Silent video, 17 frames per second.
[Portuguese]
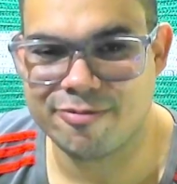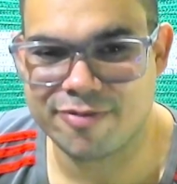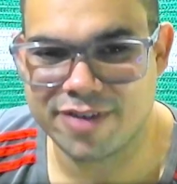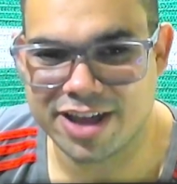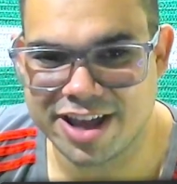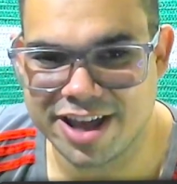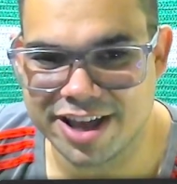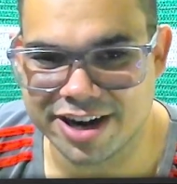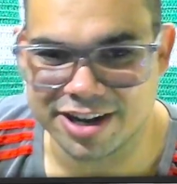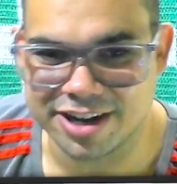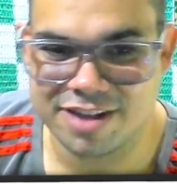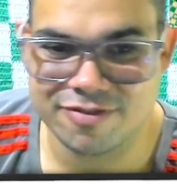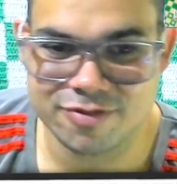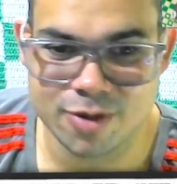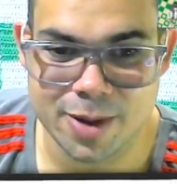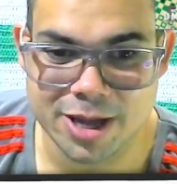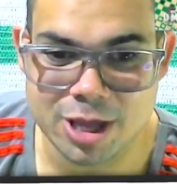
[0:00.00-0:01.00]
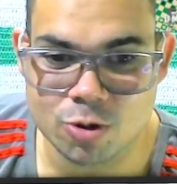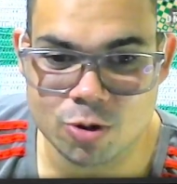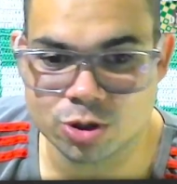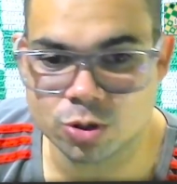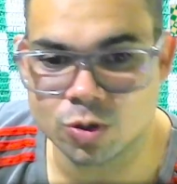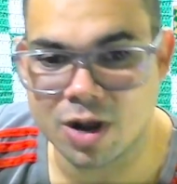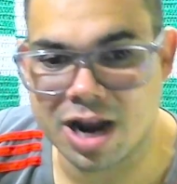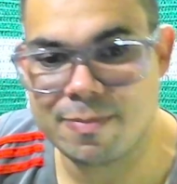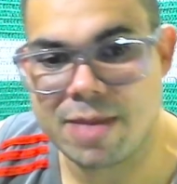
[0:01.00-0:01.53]
Ferreira e vamos aqui
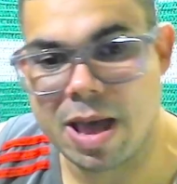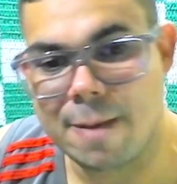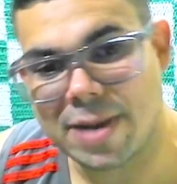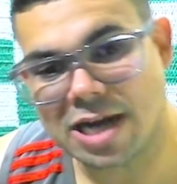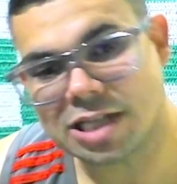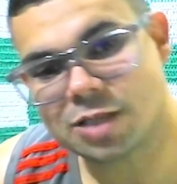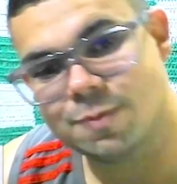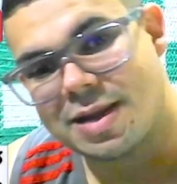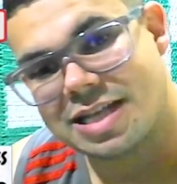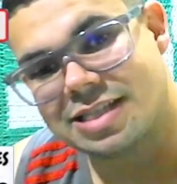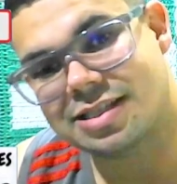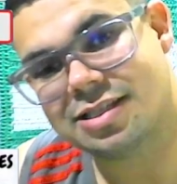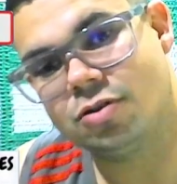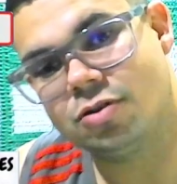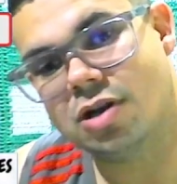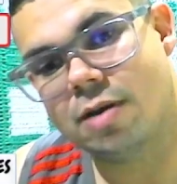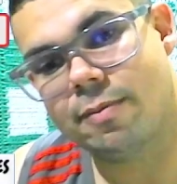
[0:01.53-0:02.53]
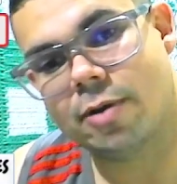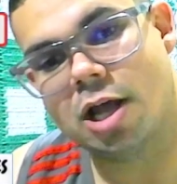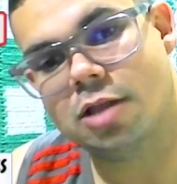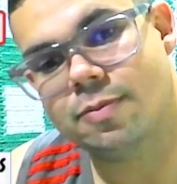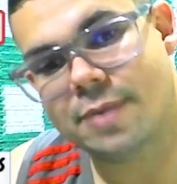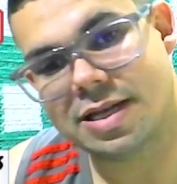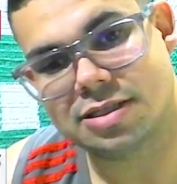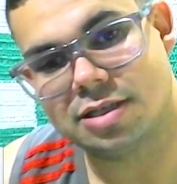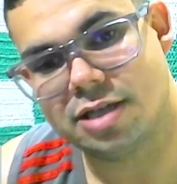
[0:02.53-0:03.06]
continuar a minha participação no Campeonato
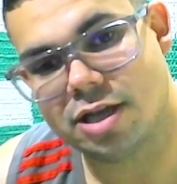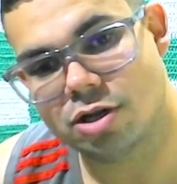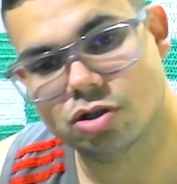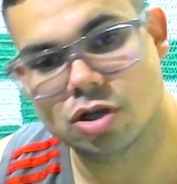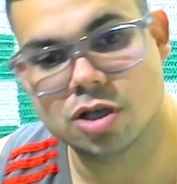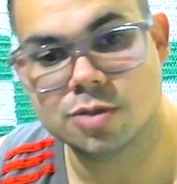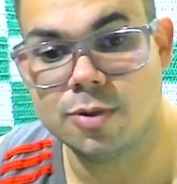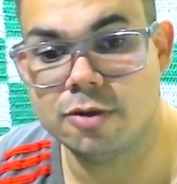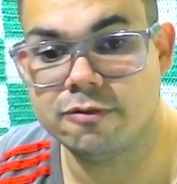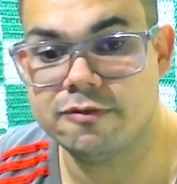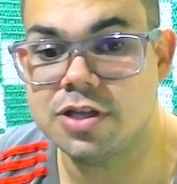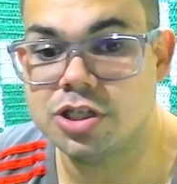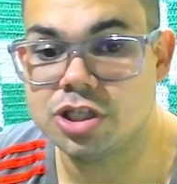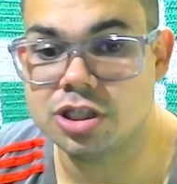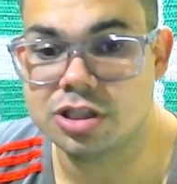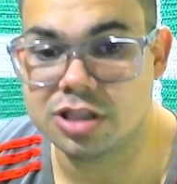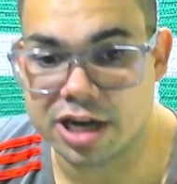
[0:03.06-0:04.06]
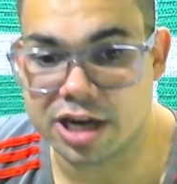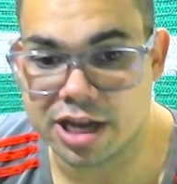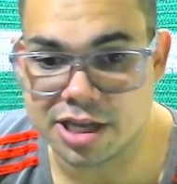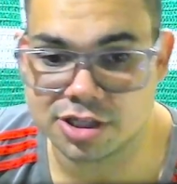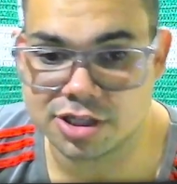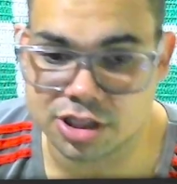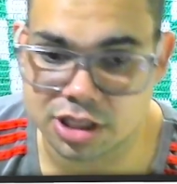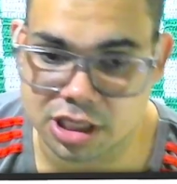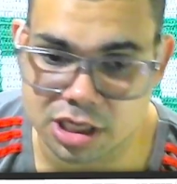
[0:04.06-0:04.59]
Brasileiro de
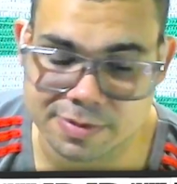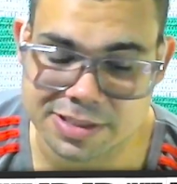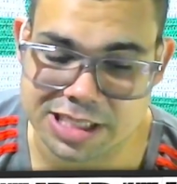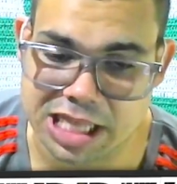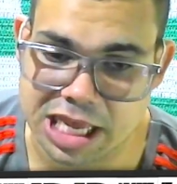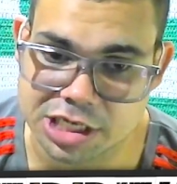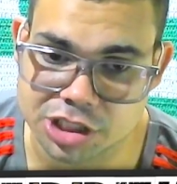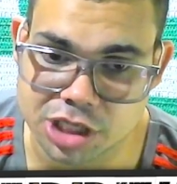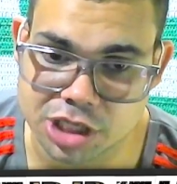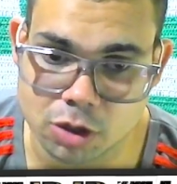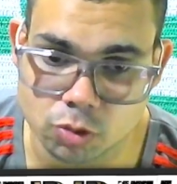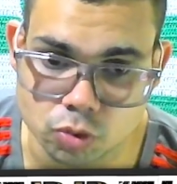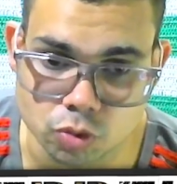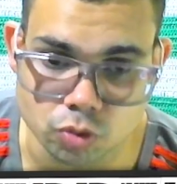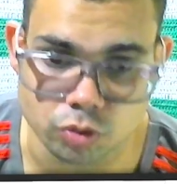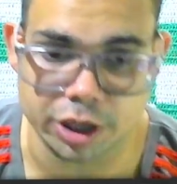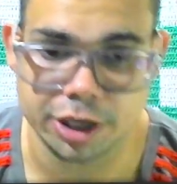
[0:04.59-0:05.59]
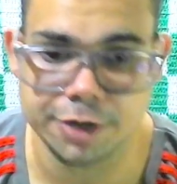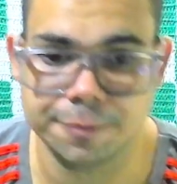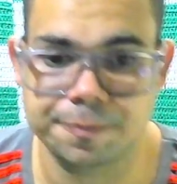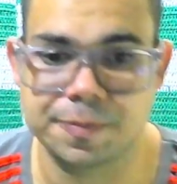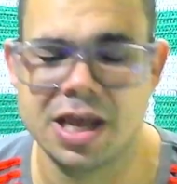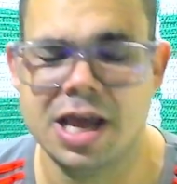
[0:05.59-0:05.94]
2023 de Damas lá em Jaú, né?